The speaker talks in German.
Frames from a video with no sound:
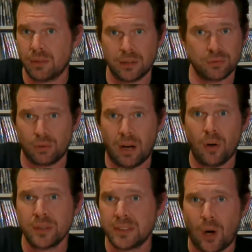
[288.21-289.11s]
also
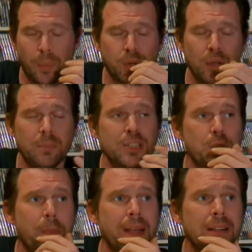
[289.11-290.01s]
auch die Hauptrolle
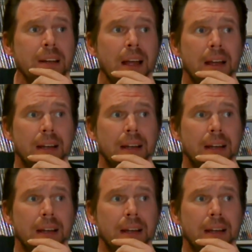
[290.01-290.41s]
mitspielen.